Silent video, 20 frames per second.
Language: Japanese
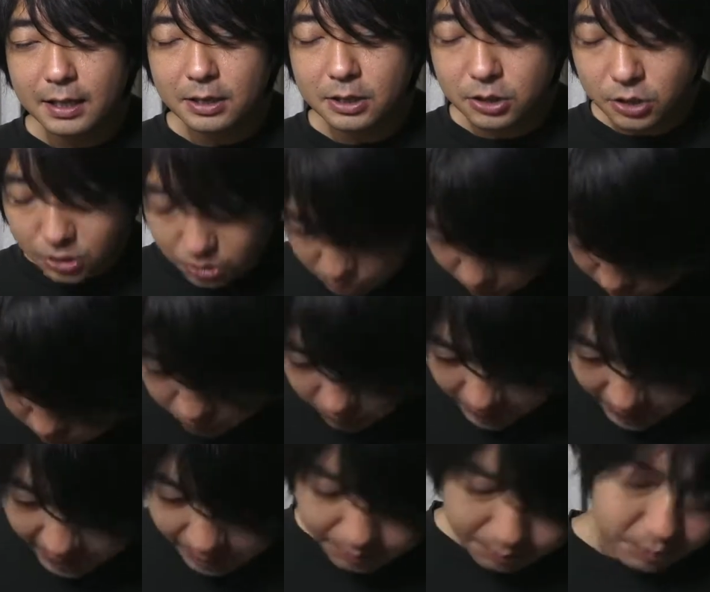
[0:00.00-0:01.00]
ちょっと
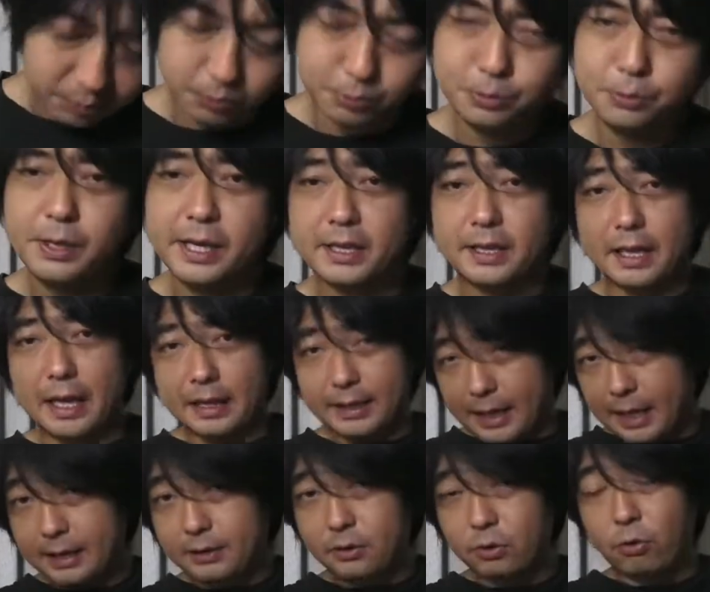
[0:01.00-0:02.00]
ね、増えた
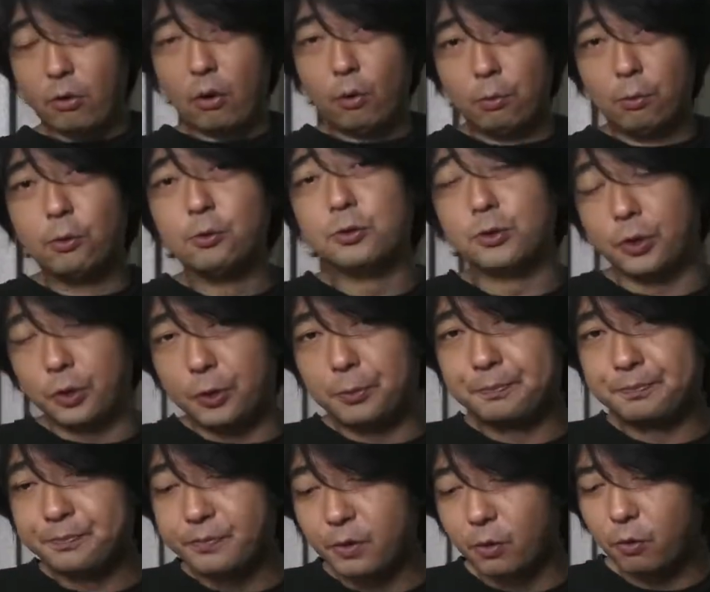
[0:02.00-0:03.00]
なとは思うのよ。
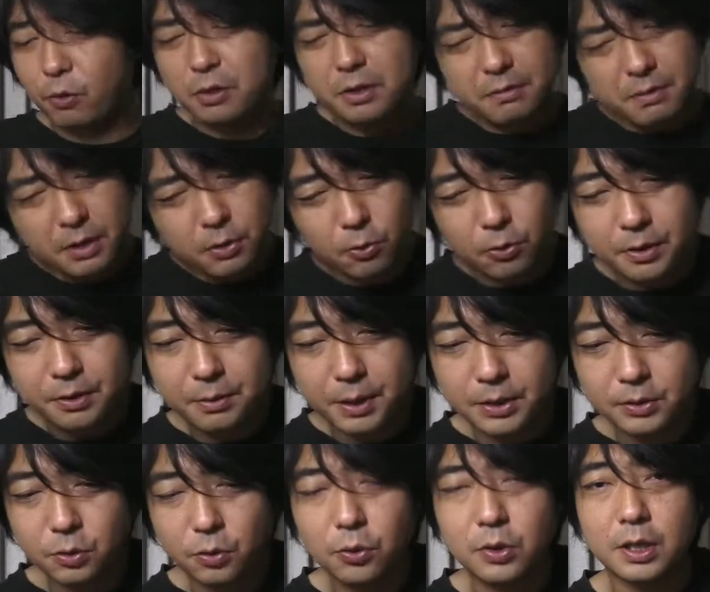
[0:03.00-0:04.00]
俺はこれ
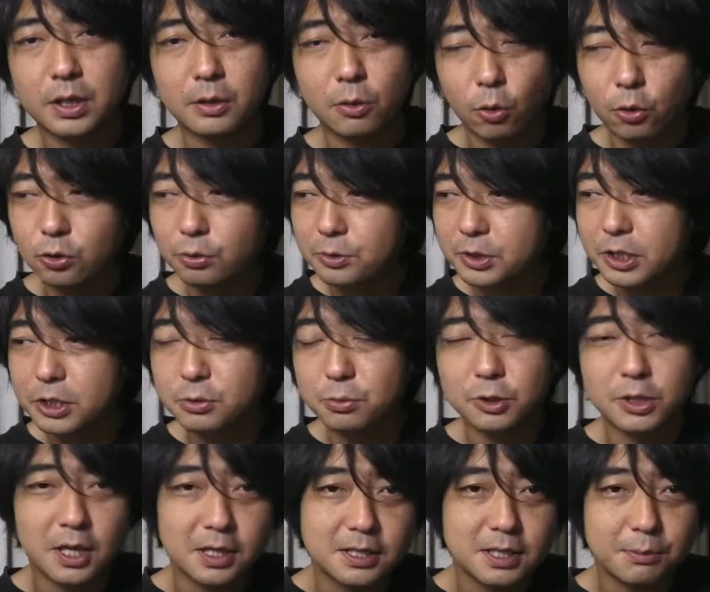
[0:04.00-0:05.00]
はどうかな、子供たち
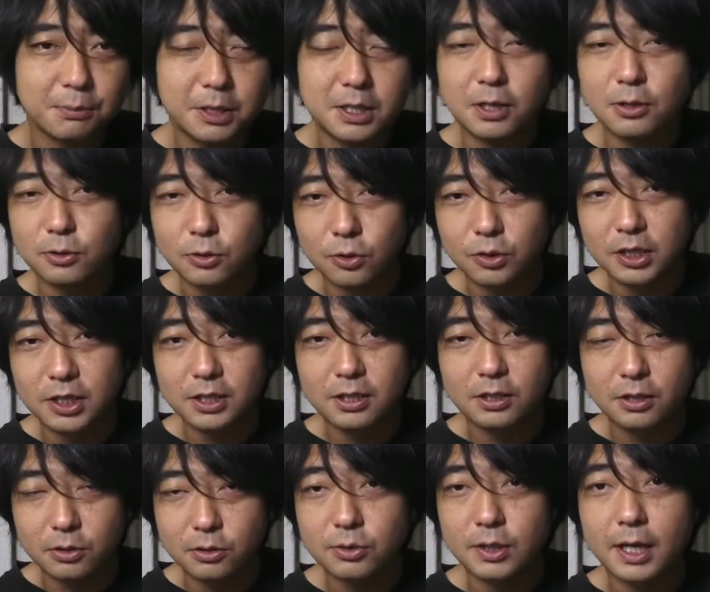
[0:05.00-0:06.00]
もたくさん見てるのにっ
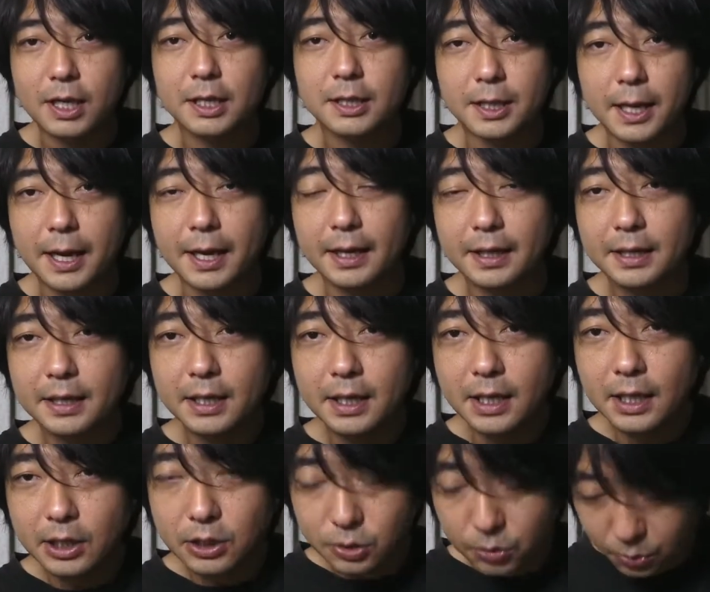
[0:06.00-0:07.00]
ていう中で、
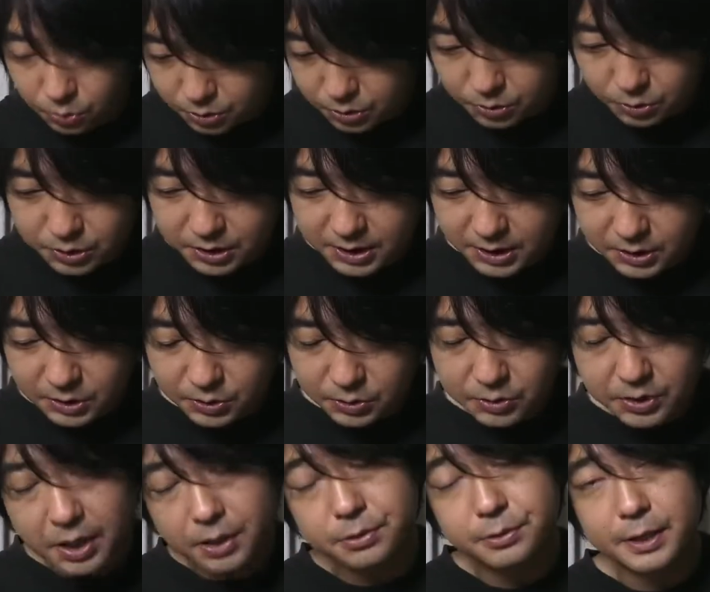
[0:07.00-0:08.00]
そういうおじさん
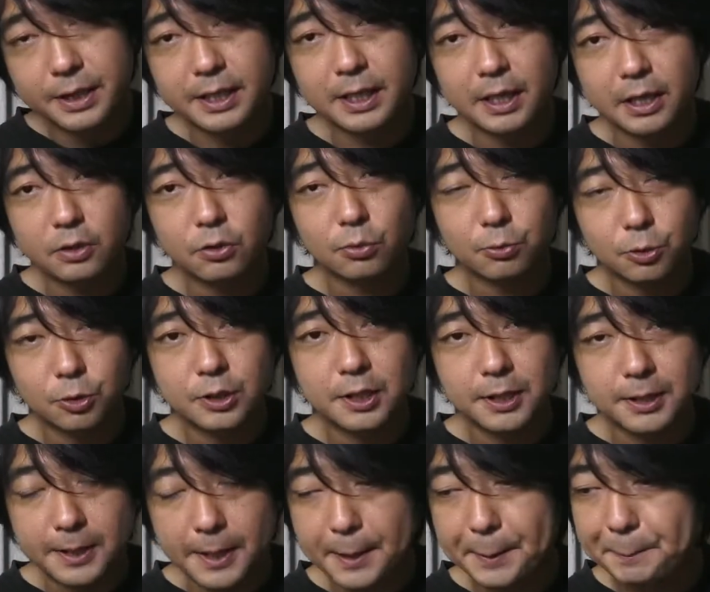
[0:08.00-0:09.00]
すげえ増えたなと思っ
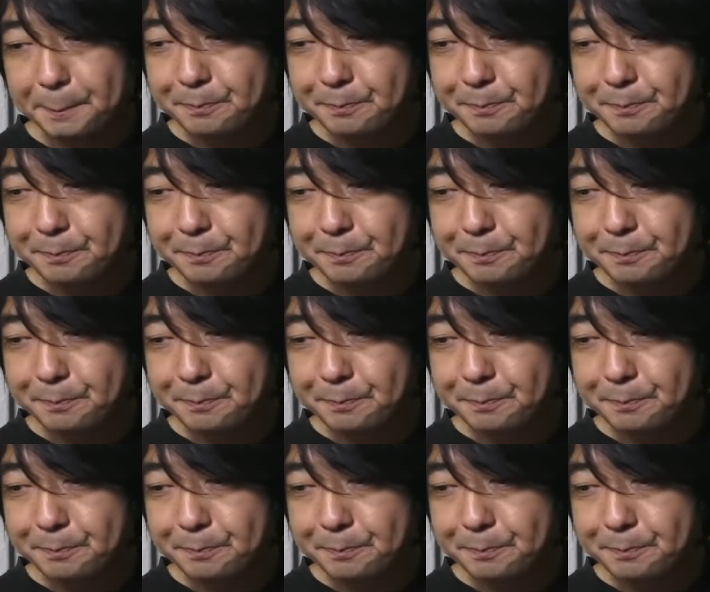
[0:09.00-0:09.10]
てて、